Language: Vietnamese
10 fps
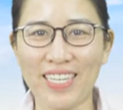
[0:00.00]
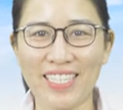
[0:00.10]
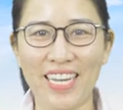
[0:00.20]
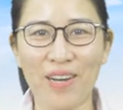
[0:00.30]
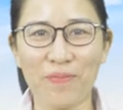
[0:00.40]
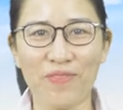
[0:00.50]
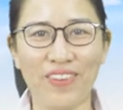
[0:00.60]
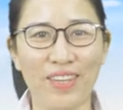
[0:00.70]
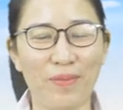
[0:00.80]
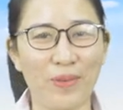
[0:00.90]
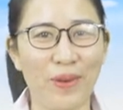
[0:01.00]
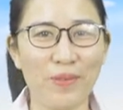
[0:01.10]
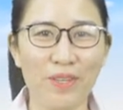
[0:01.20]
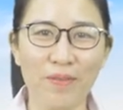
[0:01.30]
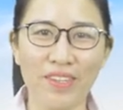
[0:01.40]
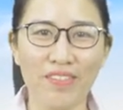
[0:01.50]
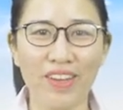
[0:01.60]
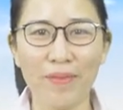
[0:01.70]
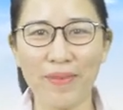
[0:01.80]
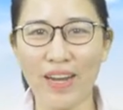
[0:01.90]
ta sẽ học về một cấu trúc ngữ
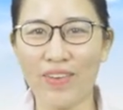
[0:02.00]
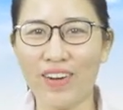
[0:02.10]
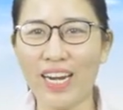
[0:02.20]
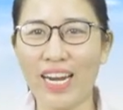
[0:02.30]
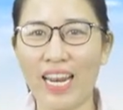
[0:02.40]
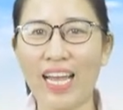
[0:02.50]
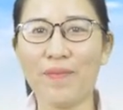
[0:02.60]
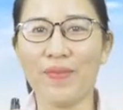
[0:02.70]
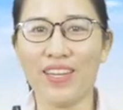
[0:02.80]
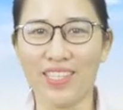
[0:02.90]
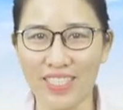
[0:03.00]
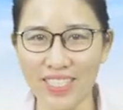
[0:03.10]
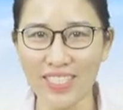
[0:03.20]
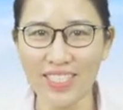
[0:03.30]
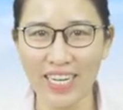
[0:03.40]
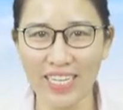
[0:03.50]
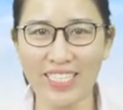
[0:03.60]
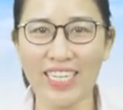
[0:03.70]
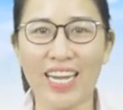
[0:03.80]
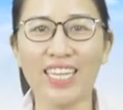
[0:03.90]
pháp Câu đó là làm thử
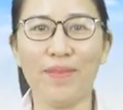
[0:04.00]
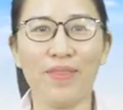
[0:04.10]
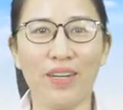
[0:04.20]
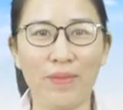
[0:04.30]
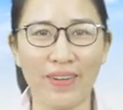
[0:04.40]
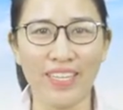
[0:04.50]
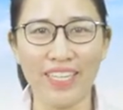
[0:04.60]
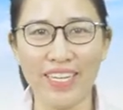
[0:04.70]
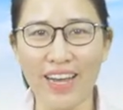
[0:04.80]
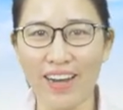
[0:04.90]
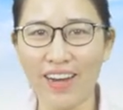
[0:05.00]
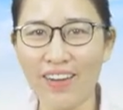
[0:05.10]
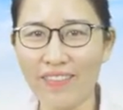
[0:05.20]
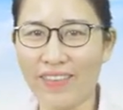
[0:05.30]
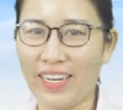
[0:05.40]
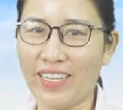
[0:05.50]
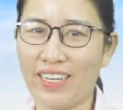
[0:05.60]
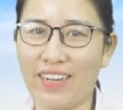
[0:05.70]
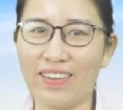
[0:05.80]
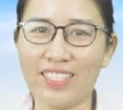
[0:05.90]
hay trải nghiệm thử một cái gì đó Vậy
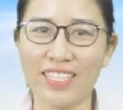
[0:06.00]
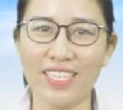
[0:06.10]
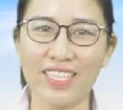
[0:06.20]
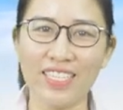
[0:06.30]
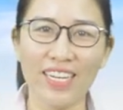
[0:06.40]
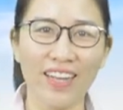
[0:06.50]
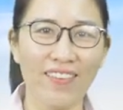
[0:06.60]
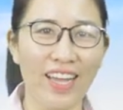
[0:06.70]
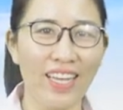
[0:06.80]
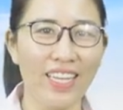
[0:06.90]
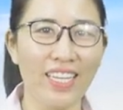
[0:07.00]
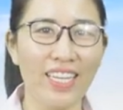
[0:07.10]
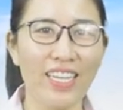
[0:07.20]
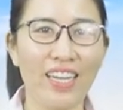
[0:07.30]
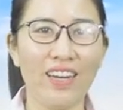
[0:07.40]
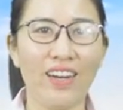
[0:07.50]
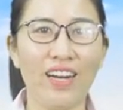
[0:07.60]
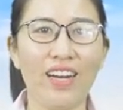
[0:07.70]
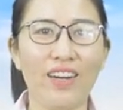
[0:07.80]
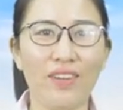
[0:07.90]
thì nó sẽ như thế nào đây?
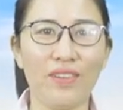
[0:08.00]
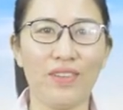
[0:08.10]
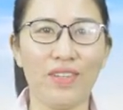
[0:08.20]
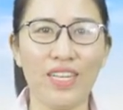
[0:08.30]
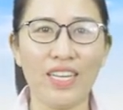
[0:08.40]
Wow,